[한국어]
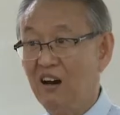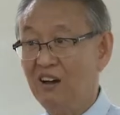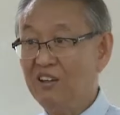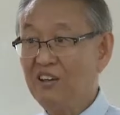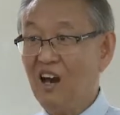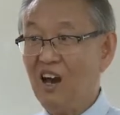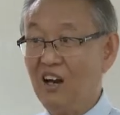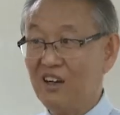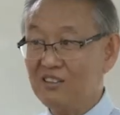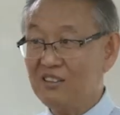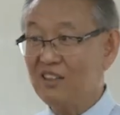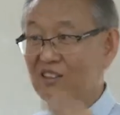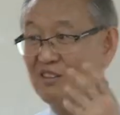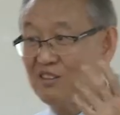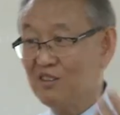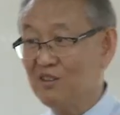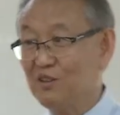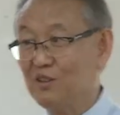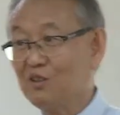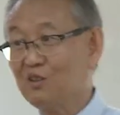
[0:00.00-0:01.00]
이게 항상
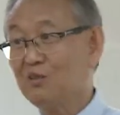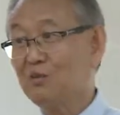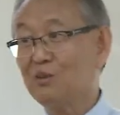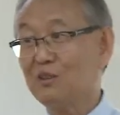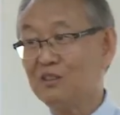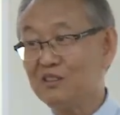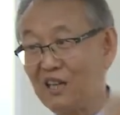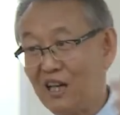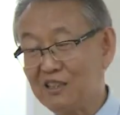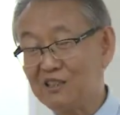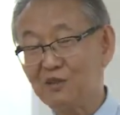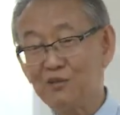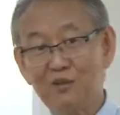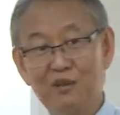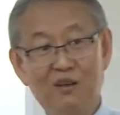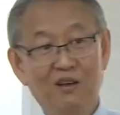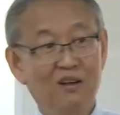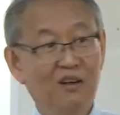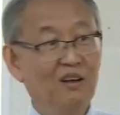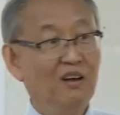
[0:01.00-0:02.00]
그, 그분의
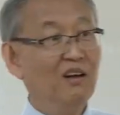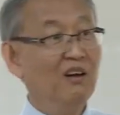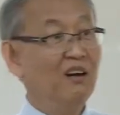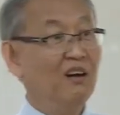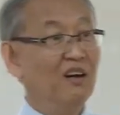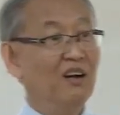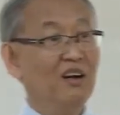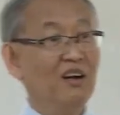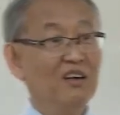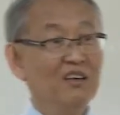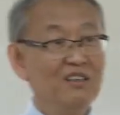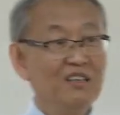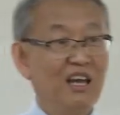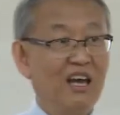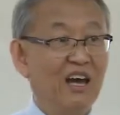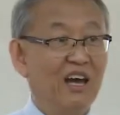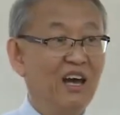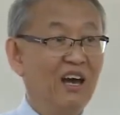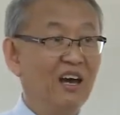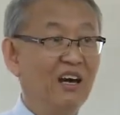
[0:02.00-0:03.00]
장점이에요.
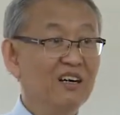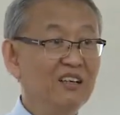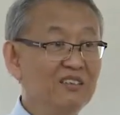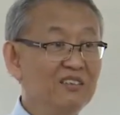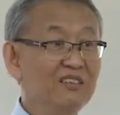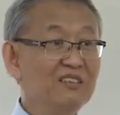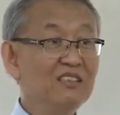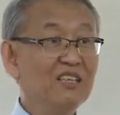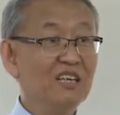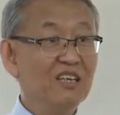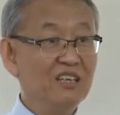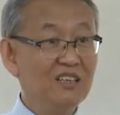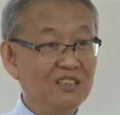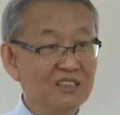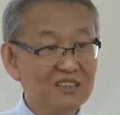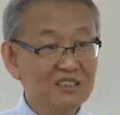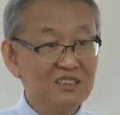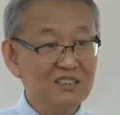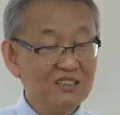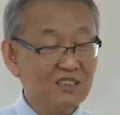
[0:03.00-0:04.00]
근데 언제
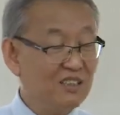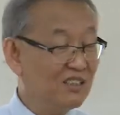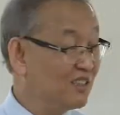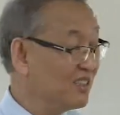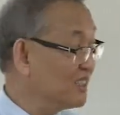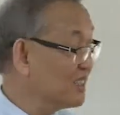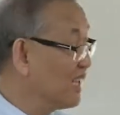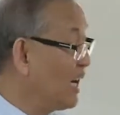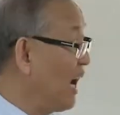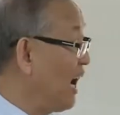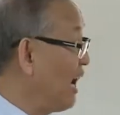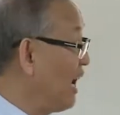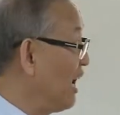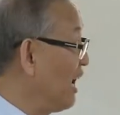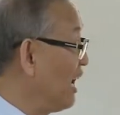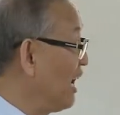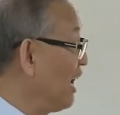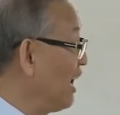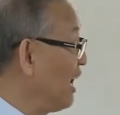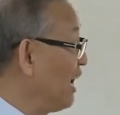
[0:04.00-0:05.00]
어디서나.
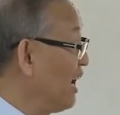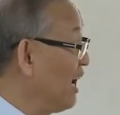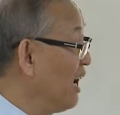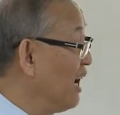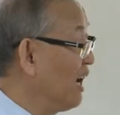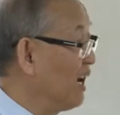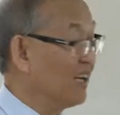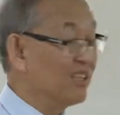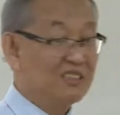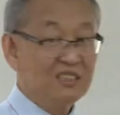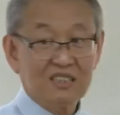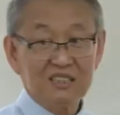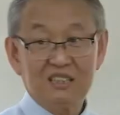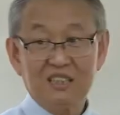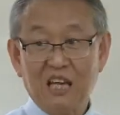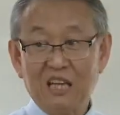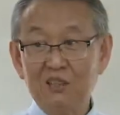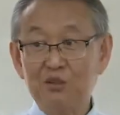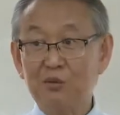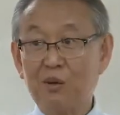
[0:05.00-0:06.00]
즉,
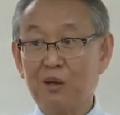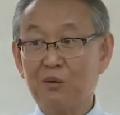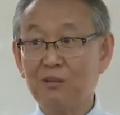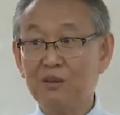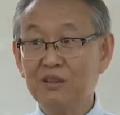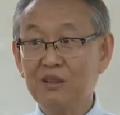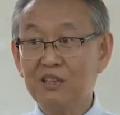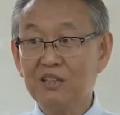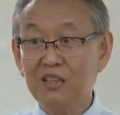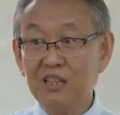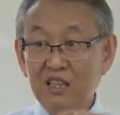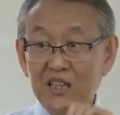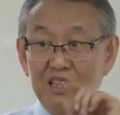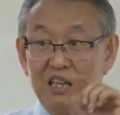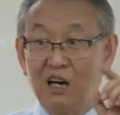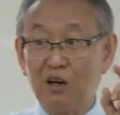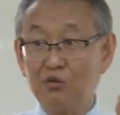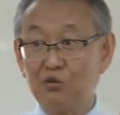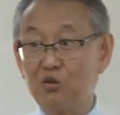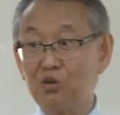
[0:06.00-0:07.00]
다시 말하면
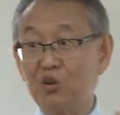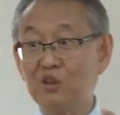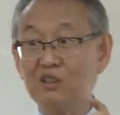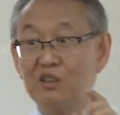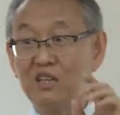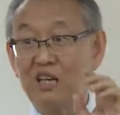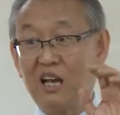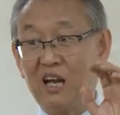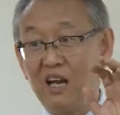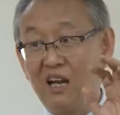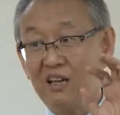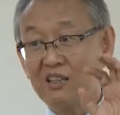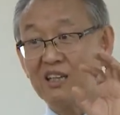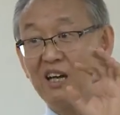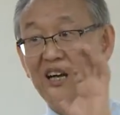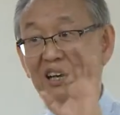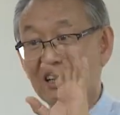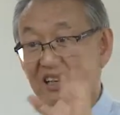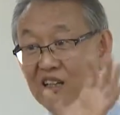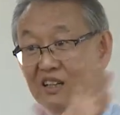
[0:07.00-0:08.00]
e가 들어오기 전에
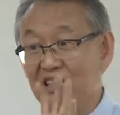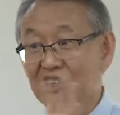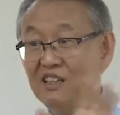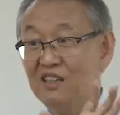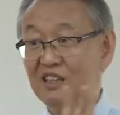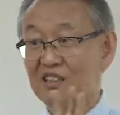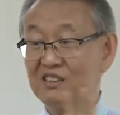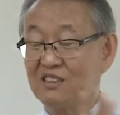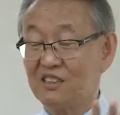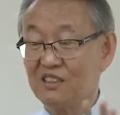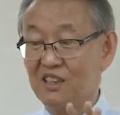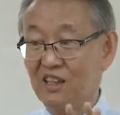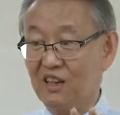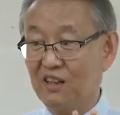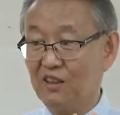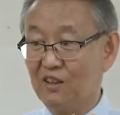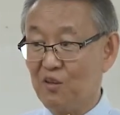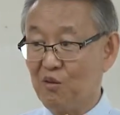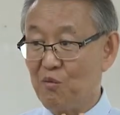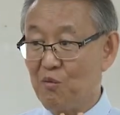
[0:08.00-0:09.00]
그냥 learning이었을
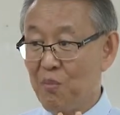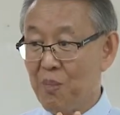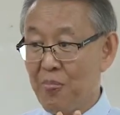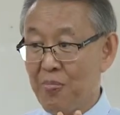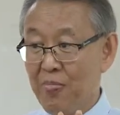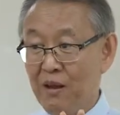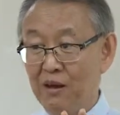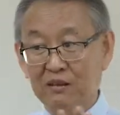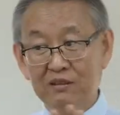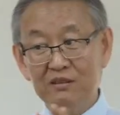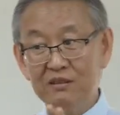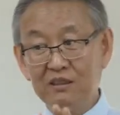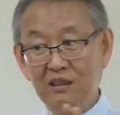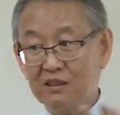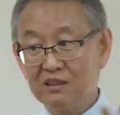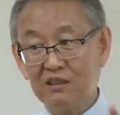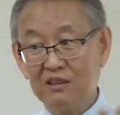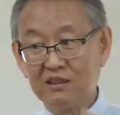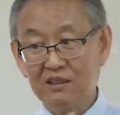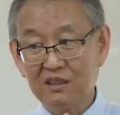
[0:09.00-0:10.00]
때는 언제
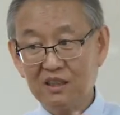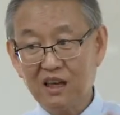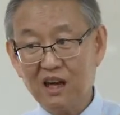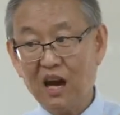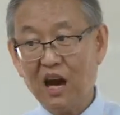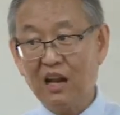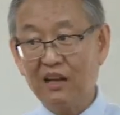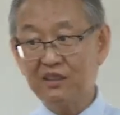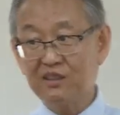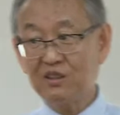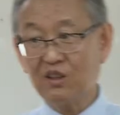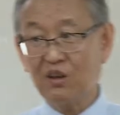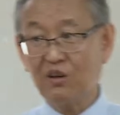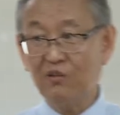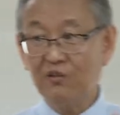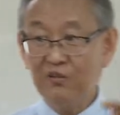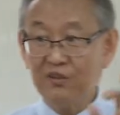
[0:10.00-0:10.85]
어디서나가 아니죠.